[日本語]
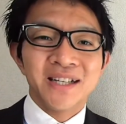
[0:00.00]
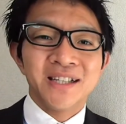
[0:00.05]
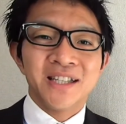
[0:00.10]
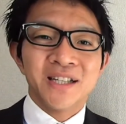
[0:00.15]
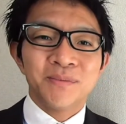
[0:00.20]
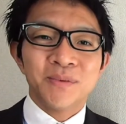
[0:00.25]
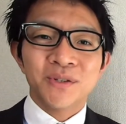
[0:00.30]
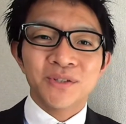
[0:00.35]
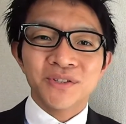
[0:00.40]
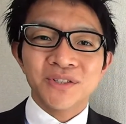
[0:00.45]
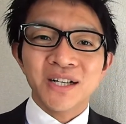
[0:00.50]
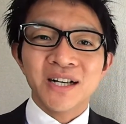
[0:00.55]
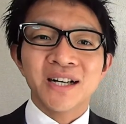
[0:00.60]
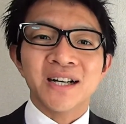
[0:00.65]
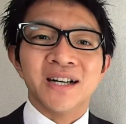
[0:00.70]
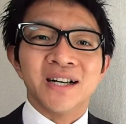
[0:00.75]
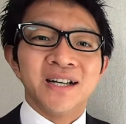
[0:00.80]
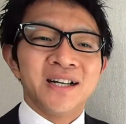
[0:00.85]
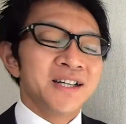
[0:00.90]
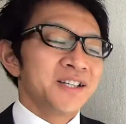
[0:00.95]
で、僕
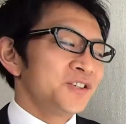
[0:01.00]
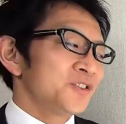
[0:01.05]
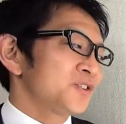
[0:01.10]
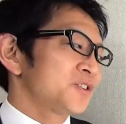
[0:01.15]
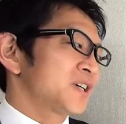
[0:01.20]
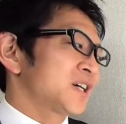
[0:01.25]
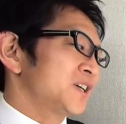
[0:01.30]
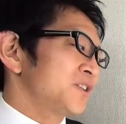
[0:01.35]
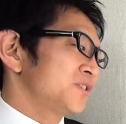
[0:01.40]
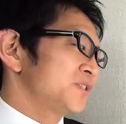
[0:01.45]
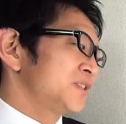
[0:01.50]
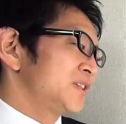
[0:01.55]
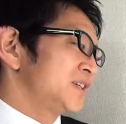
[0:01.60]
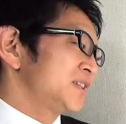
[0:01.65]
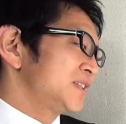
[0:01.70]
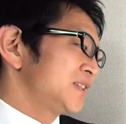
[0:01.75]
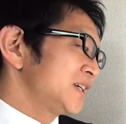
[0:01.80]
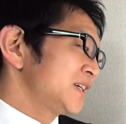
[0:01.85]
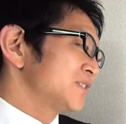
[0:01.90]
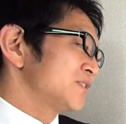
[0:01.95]
がよく通って
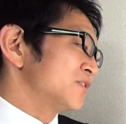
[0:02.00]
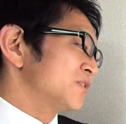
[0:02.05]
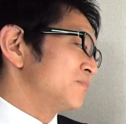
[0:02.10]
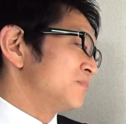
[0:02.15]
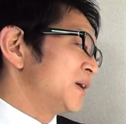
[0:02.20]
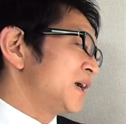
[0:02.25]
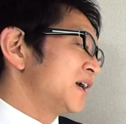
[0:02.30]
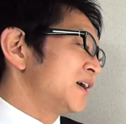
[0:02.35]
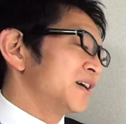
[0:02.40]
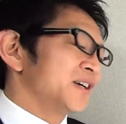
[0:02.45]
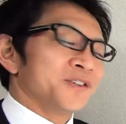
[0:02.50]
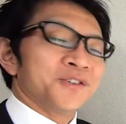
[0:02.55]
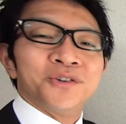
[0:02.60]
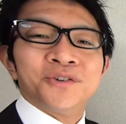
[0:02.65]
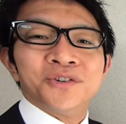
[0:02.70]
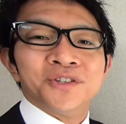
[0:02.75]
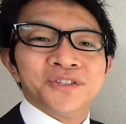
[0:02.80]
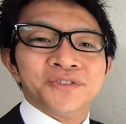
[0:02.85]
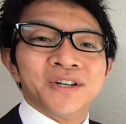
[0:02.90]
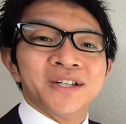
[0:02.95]
いたそのバーの
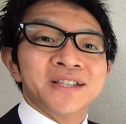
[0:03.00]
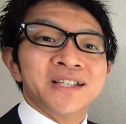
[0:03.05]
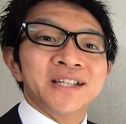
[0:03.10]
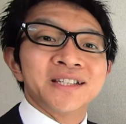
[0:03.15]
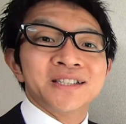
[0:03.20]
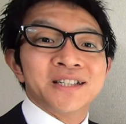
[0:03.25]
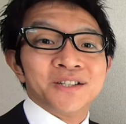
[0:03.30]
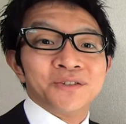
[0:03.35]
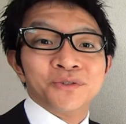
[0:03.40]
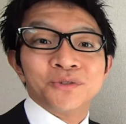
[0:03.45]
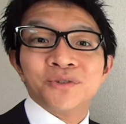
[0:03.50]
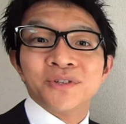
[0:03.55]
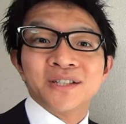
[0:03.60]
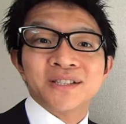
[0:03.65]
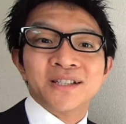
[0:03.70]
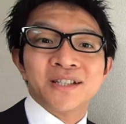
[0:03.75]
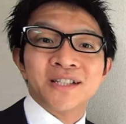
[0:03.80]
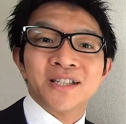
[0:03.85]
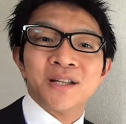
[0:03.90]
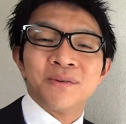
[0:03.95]
方には確かに大人
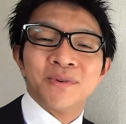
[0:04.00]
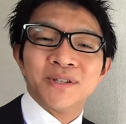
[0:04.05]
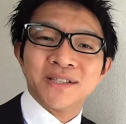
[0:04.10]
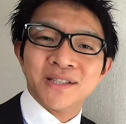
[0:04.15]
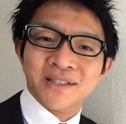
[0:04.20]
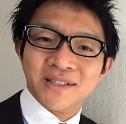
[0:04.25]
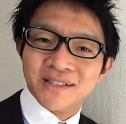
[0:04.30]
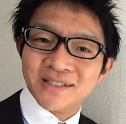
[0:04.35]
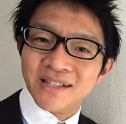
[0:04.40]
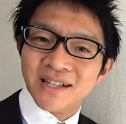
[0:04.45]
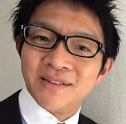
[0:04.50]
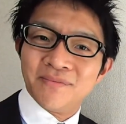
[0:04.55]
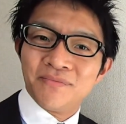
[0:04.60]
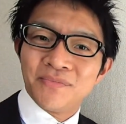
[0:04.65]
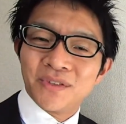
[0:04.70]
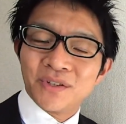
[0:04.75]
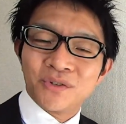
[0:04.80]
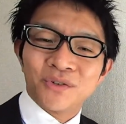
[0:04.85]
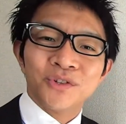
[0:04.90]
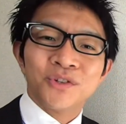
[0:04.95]
しか来ていませんでした。
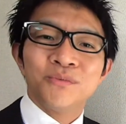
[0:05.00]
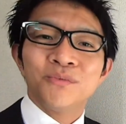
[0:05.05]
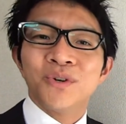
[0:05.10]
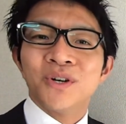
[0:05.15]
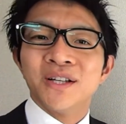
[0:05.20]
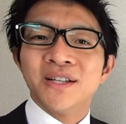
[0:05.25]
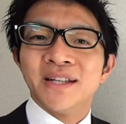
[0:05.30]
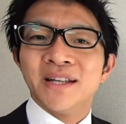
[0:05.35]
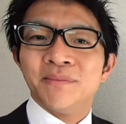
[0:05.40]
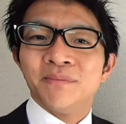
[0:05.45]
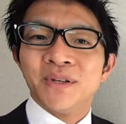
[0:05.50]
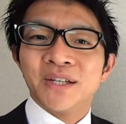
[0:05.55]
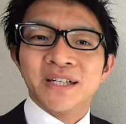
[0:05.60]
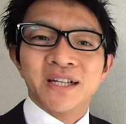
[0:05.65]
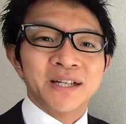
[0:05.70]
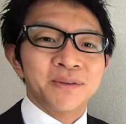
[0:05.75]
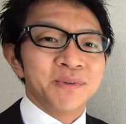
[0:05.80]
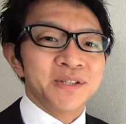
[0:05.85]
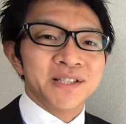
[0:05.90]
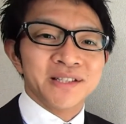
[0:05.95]
子供はね、見
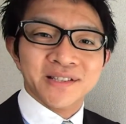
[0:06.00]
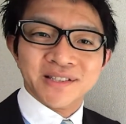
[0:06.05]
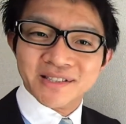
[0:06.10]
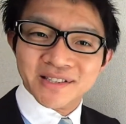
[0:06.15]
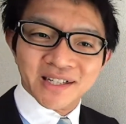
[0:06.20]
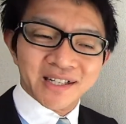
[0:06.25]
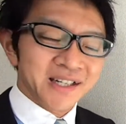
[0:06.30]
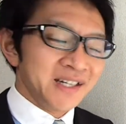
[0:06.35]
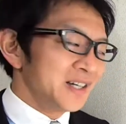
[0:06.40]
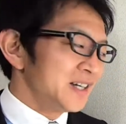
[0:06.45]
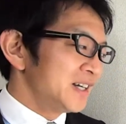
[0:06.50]
かけませんでした。